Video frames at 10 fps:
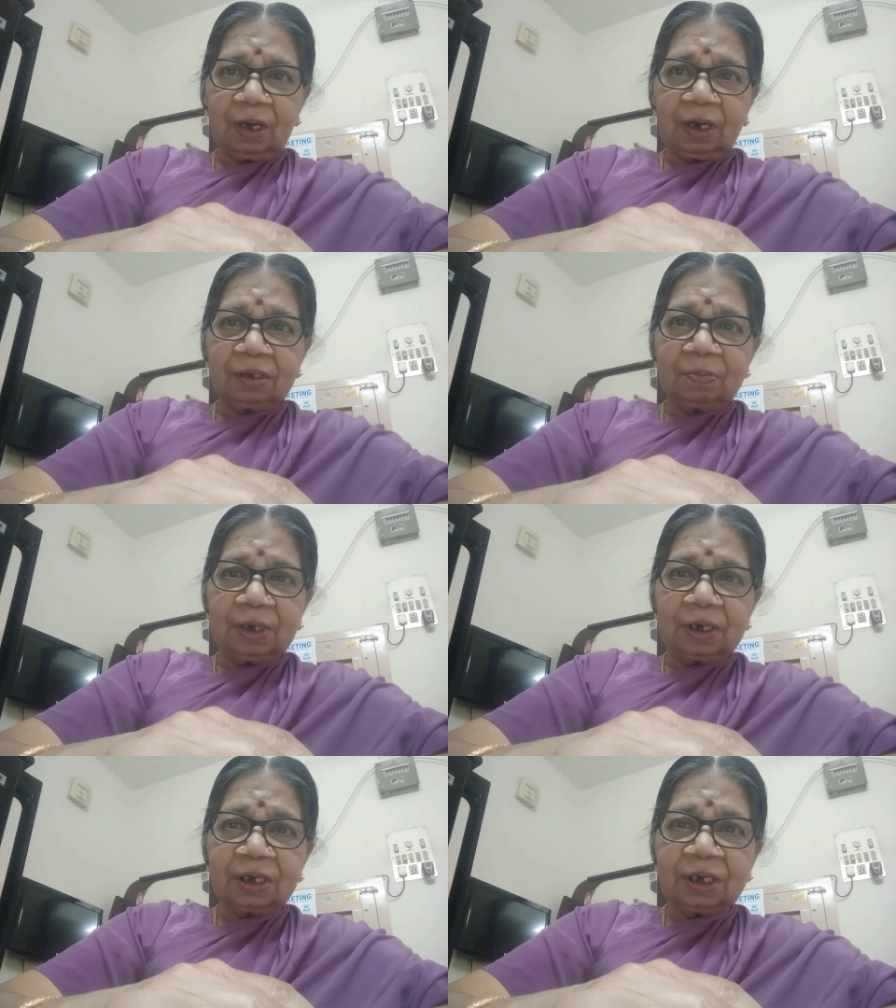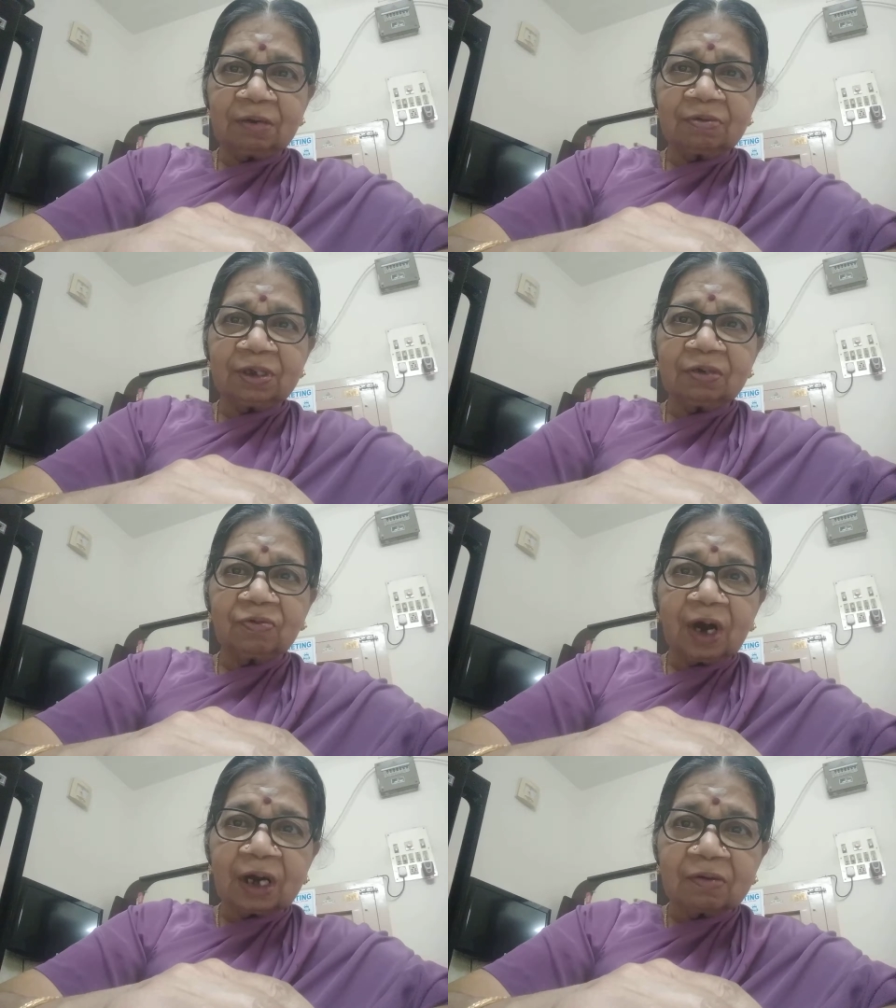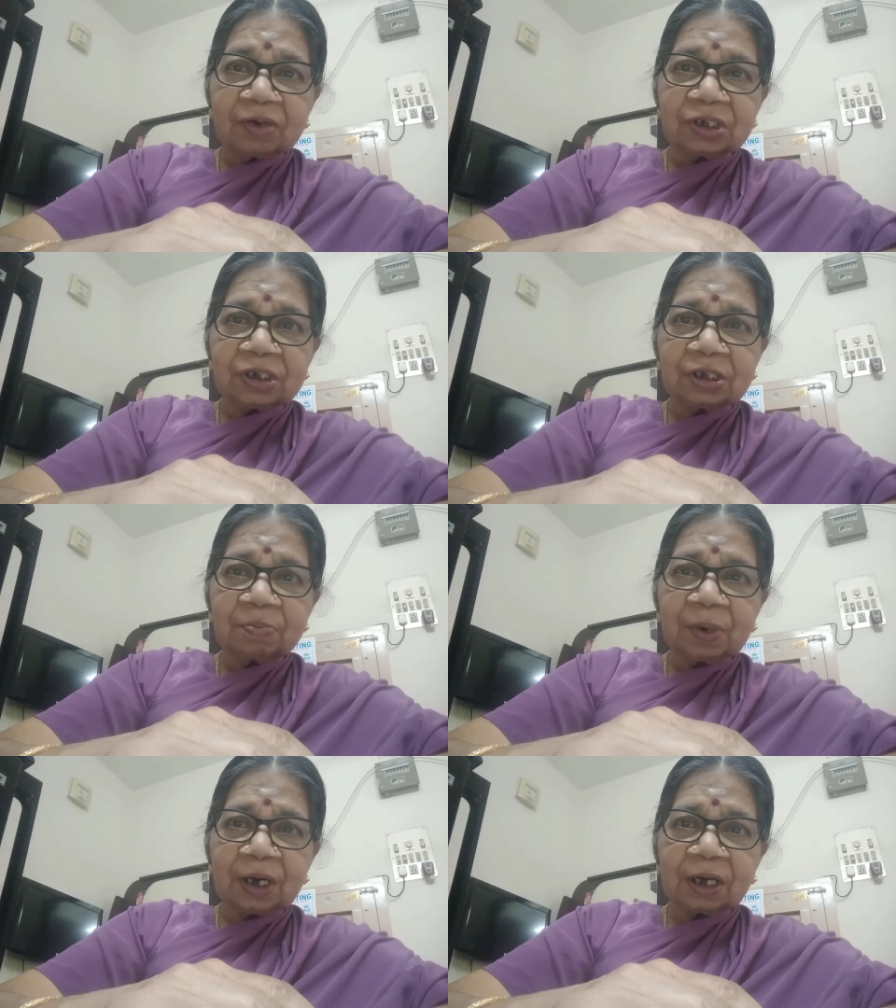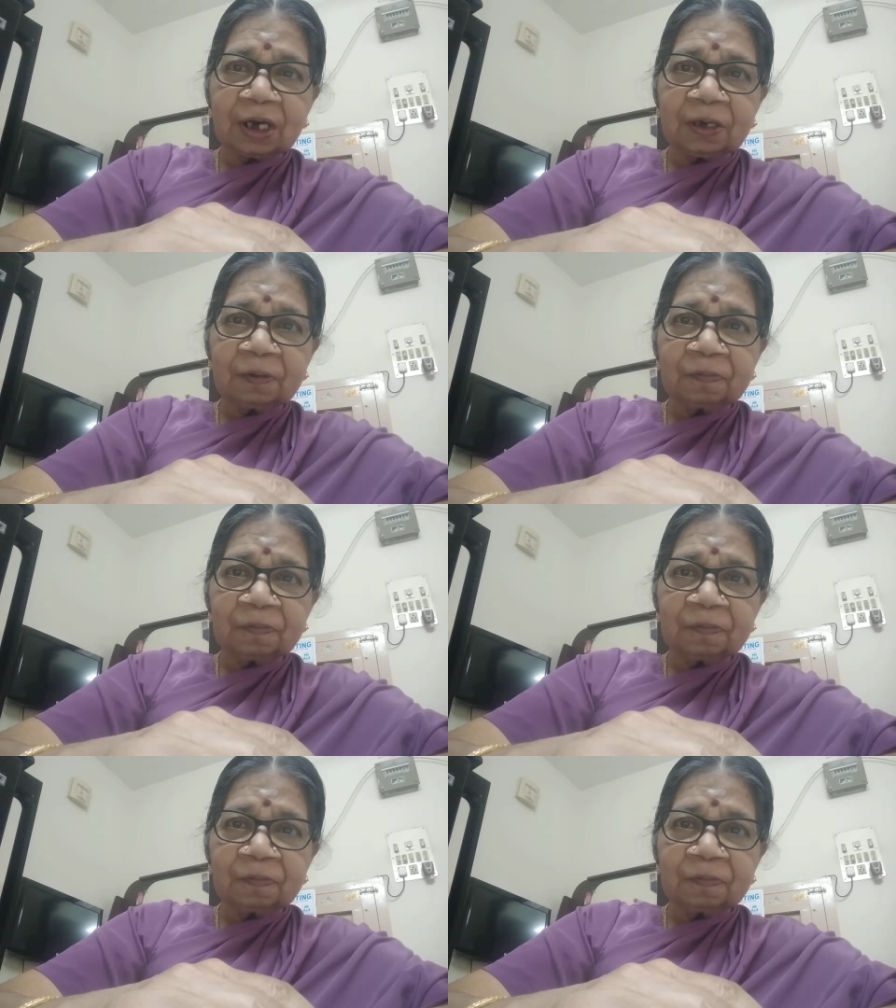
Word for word: அது இப்படி கிட்ட வந்து வாய் வச்சது பாருங்கள்